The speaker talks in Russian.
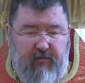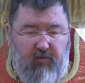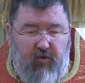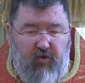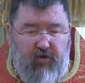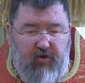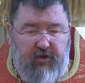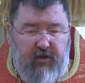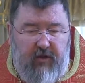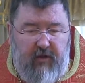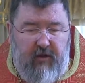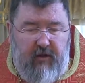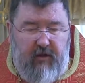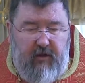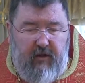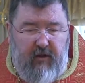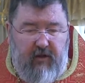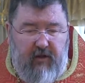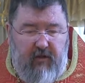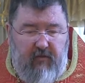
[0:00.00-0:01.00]
Божий
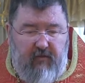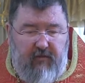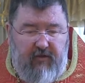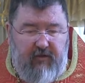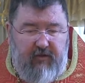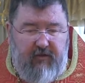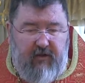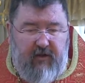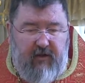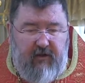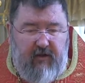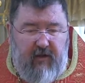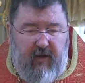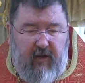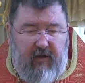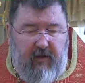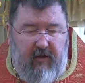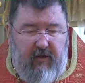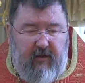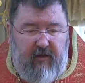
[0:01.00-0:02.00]

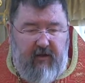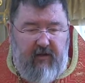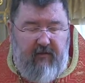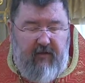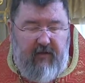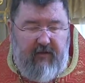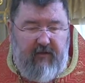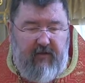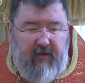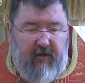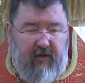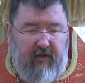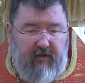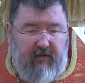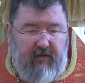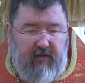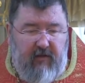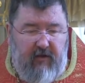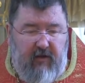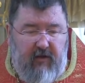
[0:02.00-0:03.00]
пострадал и
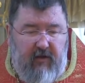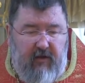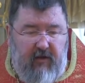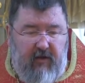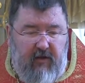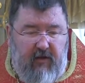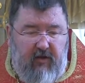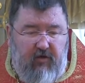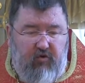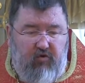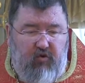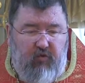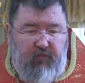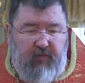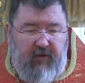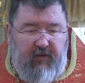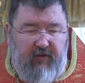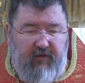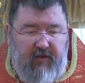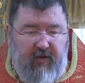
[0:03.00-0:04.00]
воскрес,
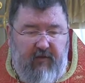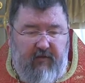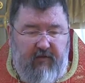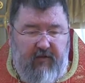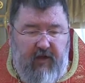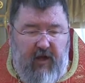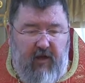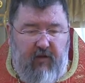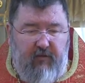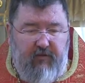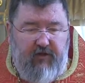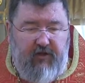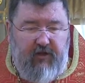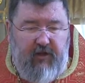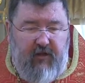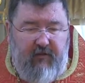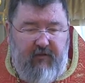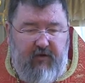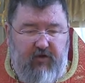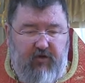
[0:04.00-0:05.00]
искупив тем самым
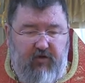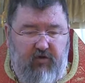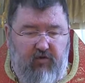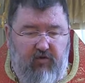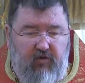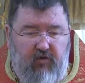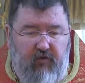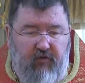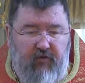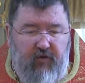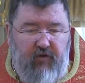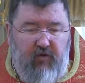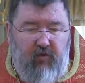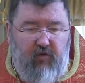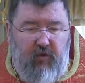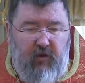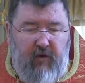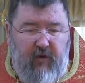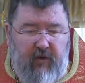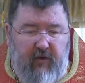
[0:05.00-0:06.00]
человеческую
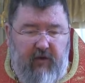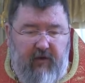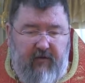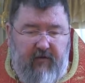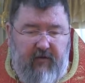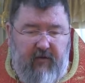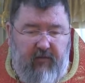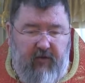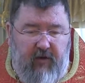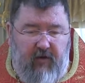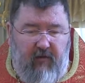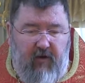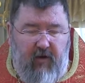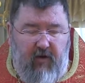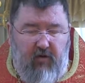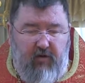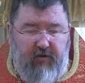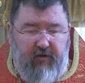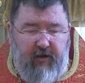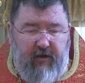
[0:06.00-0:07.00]
вину за
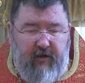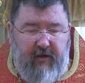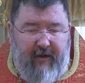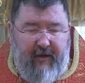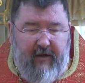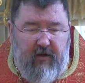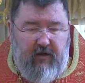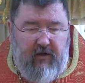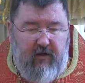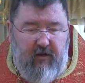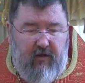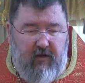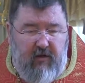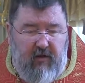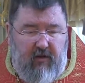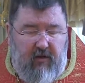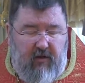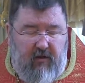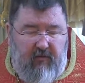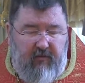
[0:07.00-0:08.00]
первородный грех,
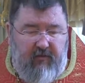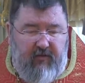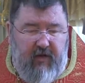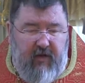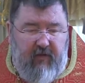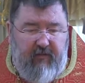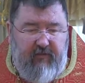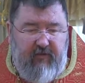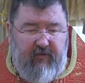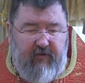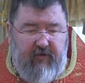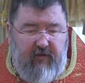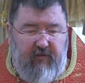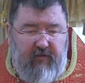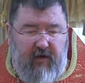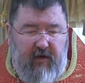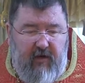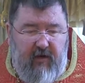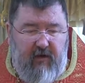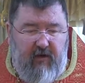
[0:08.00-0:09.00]
взяв на
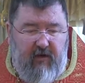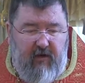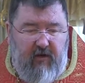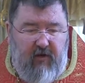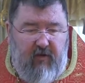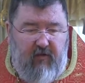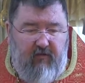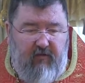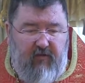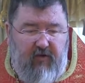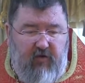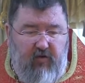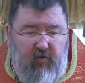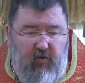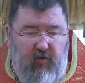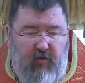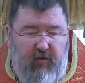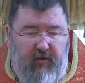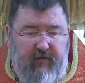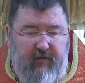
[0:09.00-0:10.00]
себя
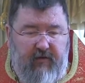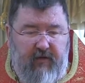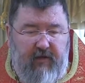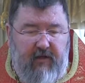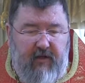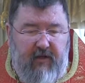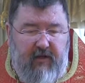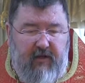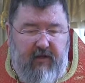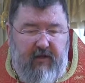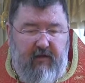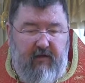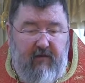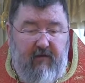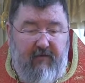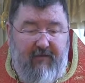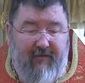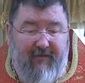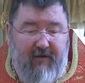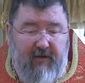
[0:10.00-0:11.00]
вину за грехи
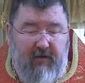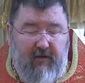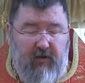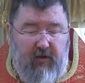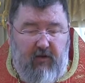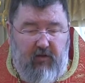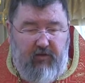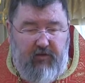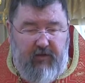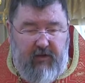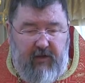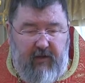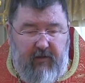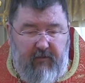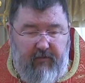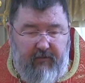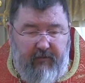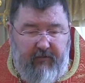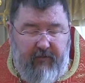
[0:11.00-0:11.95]
всех людей.